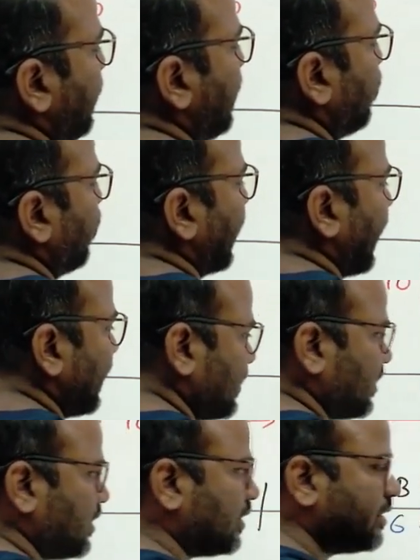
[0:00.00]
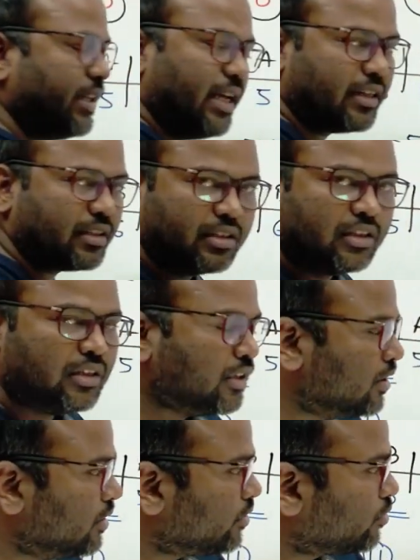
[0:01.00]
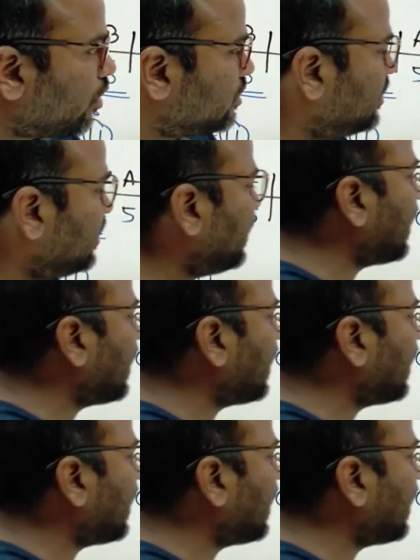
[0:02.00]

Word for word: বি করে গেছে ক্লিয়ার দশ দিনে